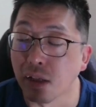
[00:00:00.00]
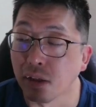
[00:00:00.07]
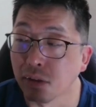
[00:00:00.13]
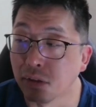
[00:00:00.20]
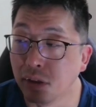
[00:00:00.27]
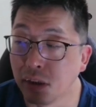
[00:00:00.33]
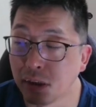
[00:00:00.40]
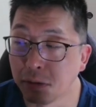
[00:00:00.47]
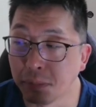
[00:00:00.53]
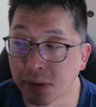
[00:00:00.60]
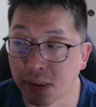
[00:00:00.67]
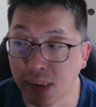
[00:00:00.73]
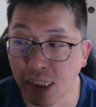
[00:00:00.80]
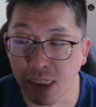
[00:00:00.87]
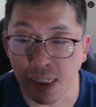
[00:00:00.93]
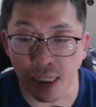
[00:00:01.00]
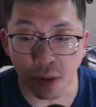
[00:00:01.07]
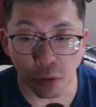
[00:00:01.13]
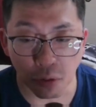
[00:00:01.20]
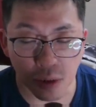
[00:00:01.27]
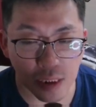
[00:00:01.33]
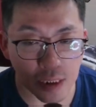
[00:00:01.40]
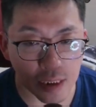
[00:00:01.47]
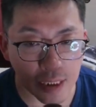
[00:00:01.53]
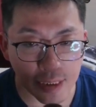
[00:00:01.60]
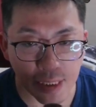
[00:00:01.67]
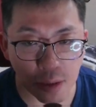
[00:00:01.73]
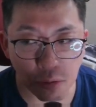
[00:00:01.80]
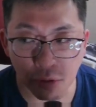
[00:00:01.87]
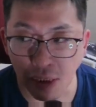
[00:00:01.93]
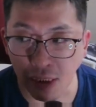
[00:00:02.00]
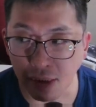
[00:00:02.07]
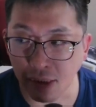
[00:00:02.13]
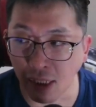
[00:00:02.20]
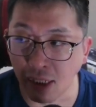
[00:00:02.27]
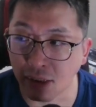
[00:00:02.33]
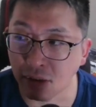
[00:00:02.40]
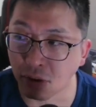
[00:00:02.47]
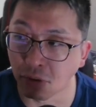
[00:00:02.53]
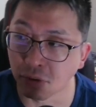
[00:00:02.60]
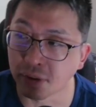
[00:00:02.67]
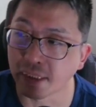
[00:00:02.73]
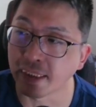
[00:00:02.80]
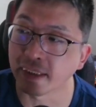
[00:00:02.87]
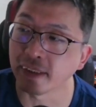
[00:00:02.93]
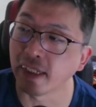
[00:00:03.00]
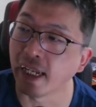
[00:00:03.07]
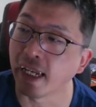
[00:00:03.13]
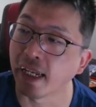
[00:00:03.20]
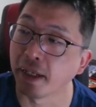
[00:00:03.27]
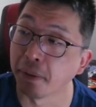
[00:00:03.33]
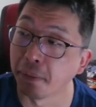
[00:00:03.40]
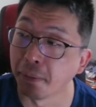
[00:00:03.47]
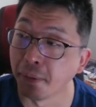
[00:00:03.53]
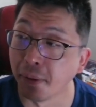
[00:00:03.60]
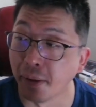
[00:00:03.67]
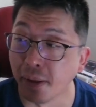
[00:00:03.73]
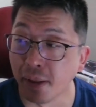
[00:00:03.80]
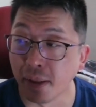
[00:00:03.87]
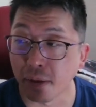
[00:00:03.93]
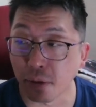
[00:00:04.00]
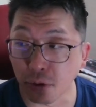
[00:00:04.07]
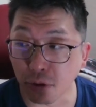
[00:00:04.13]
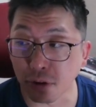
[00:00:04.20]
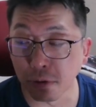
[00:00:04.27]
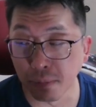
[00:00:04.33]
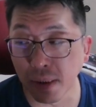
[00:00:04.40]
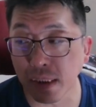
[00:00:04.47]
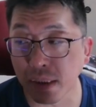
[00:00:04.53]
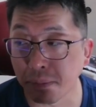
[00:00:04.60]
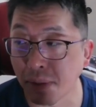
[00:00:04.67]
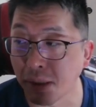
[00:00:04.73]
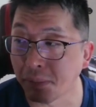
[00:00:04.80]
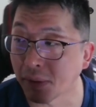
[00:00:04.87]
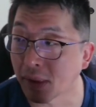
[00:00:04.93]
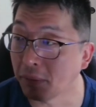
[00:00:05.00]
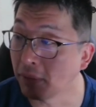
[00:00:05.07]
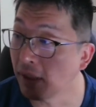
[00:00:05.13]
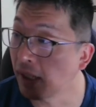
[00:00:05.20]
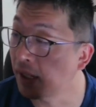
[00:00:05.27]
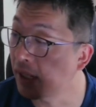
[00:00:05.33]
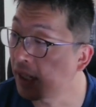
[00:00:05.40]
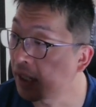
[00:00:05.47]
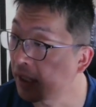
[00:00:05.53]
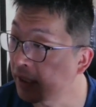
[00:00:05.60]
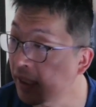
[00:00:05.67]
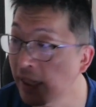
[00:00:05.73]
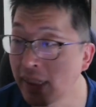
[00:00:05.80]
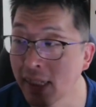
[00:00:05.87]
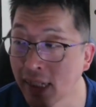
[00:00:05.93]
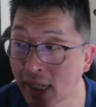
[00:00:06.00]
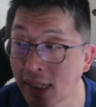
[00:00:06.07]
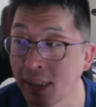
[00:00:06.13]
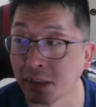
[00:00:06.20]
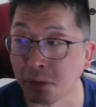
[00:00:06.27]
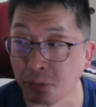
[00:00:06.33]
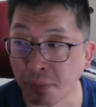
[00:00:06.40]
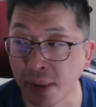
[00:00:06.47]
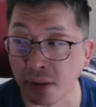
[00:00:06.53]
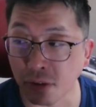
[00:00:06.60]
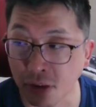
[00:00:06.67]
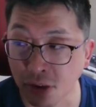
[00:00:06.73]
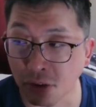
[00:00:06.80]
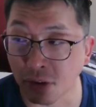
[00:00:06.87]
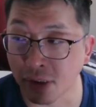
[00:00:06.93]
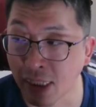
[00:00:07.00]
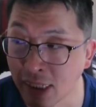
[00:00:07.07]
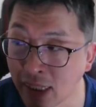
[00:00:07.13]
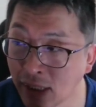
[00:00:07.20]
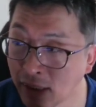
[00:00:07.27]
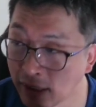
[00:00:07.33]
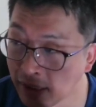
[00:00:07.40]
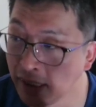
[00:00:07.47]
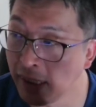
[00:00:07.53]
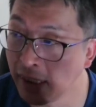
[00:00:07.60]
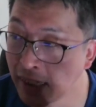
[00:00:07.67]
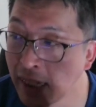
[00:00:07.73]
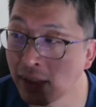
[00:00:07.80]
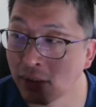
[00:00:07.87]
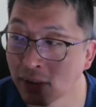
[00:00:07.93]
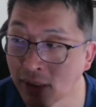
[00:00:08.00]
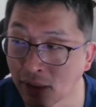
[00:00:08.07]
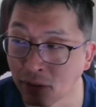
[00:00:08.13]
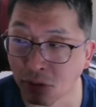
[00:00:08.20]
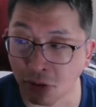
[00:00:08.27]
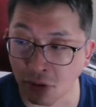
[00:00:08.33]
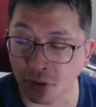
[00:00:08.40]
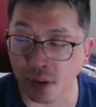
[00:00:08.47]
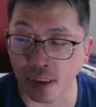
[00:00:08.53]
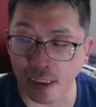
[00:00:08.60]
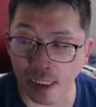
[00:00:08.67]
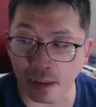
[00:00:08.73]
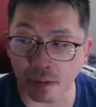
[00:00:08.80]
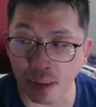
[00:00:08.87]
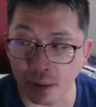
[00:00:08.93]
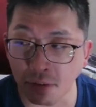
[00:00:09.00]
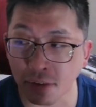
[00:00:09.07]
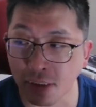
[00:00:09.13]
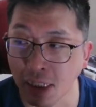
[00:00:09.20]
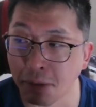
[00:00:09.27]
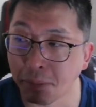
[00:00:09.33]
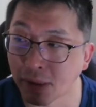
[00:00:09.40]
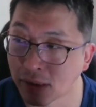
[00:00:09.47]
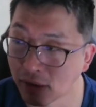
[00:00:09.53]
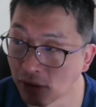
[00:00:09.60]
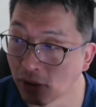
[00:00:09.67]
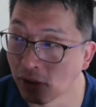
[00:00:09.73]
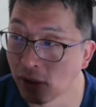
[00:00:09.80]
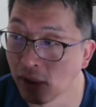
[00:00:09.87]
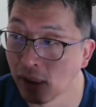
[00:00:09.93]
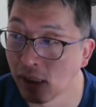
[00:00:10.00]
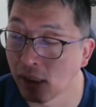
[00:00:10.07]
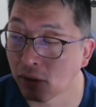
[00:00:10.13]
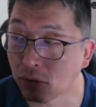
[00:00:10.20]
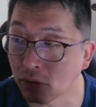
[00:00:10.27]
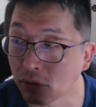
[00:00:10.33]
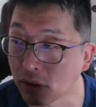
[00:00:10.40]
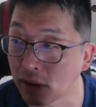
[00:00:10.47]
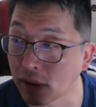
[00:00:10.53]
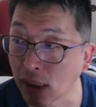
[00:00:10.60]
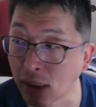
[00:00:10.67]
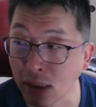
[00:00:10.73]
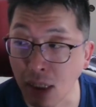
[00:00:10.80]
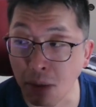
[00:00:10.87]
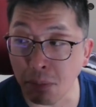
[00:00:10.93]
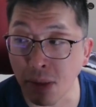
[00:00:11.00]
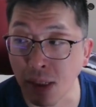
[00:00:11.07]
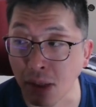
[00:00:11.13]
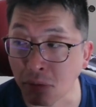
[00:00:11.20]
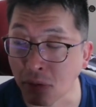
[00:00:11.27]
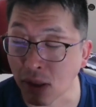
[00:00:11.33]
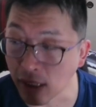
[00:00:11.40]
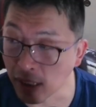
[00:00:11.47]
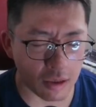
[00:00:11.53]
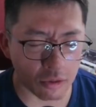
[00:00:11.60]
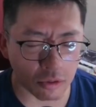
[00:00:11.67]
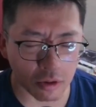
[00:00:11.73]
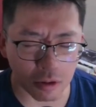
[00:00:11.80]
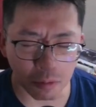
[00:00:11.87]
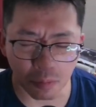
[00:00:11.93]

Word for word: う、クリスマスケーキおせちカタログ徹底調査ですね。今年もやってまいりました。まあ、なんやかんやと毎年恒例になりつつあるこの企画でございますよ。今年3年目なのかな今年も